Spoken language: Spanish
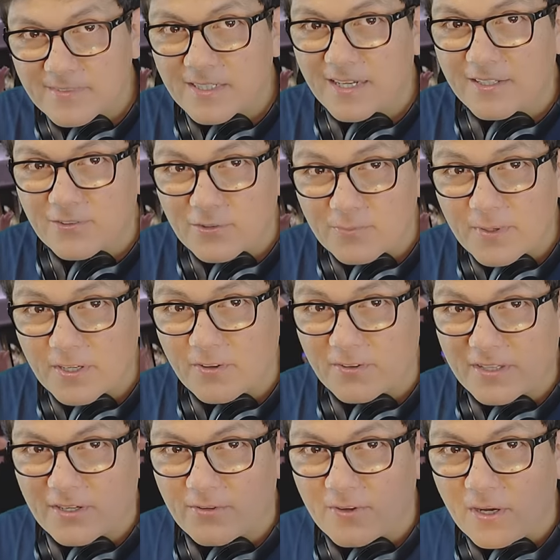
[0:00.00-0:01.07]
Estos me
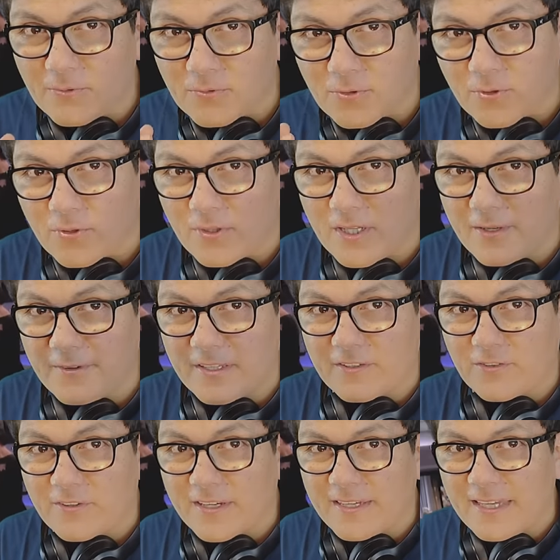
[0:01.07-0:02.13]
recordaron a un truco de
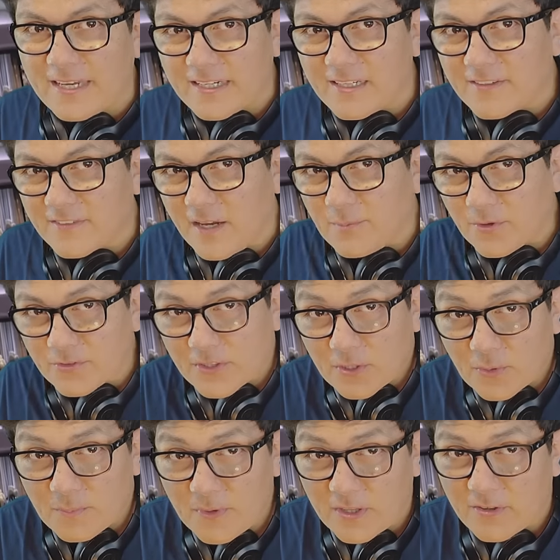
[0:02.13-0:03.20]
levitación que ya analizamos
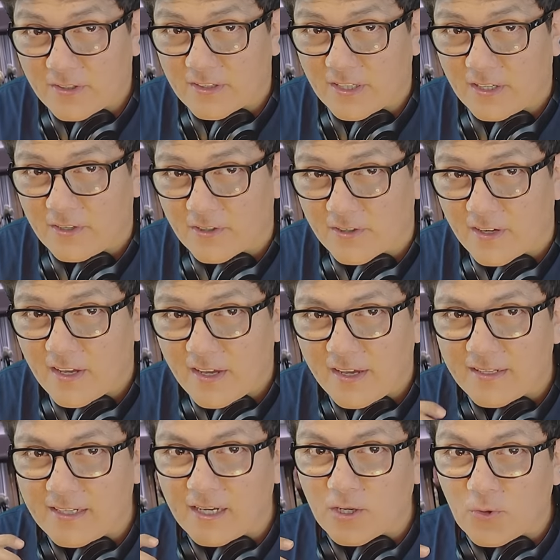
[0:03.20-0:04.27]
en un video anterior,
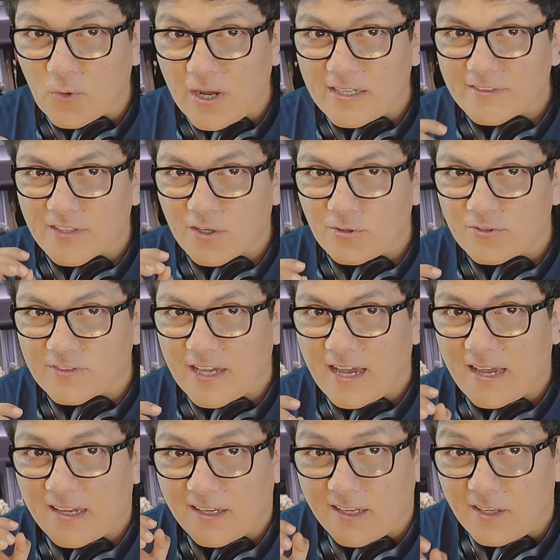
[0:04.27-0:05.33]
en el cual se
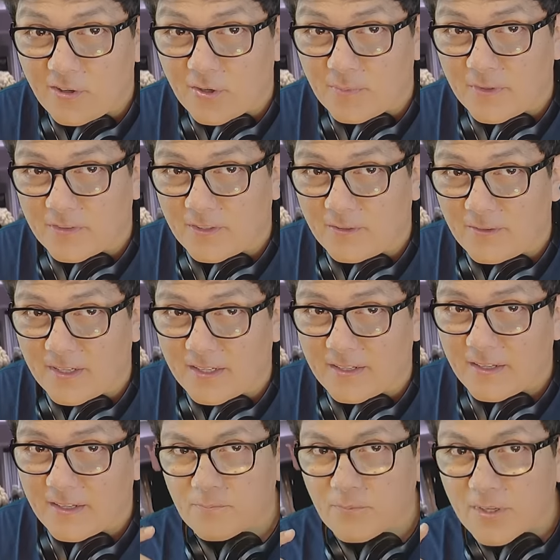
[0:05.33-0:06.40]
usa hilo invisible.
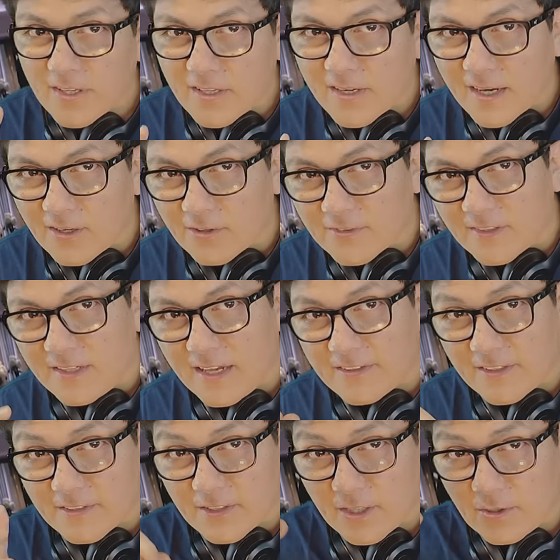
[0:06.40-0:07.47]
Voy a dejar los
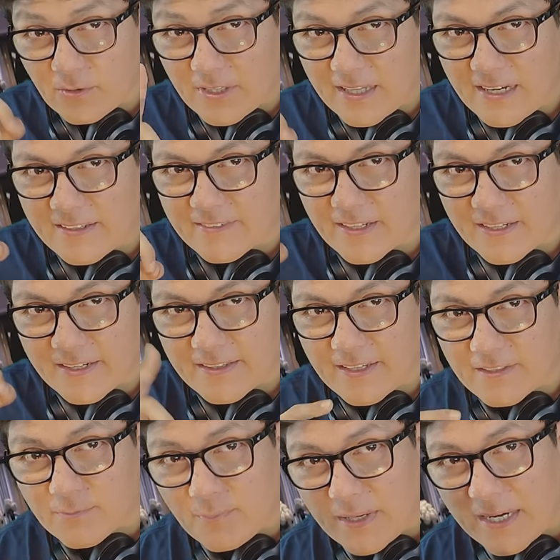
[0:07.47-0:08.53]
enlaces en una de las
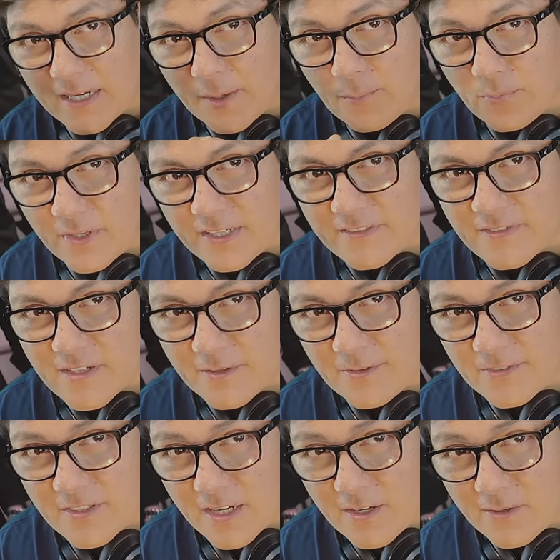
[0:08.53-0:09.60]
tarjetas para que puedas
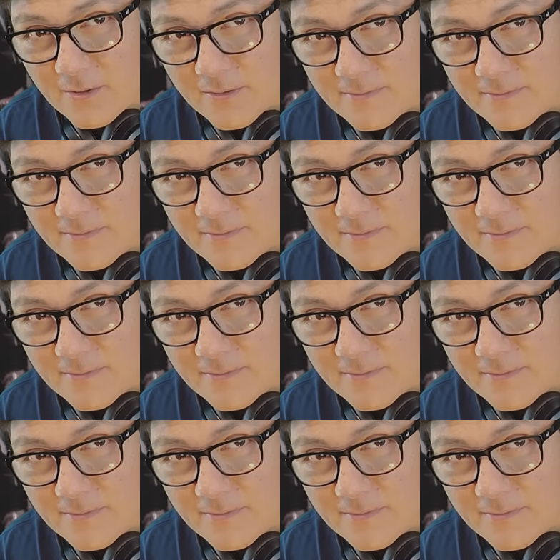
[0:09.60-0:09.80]
revisarlo.